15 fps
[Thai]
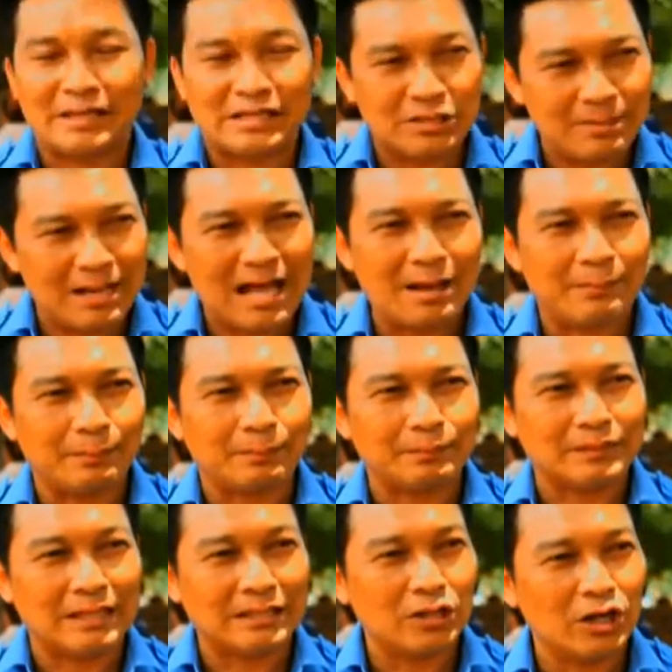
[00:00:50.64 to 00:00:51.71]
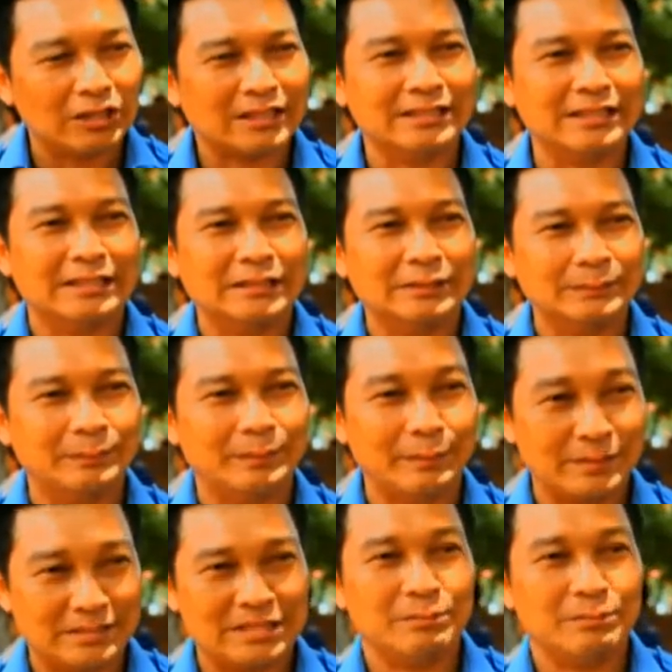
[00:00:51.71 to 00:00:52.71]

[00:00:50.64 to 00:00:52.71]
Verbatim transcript: เป็นเจ้าภาพได้ทอดกระถินเป็น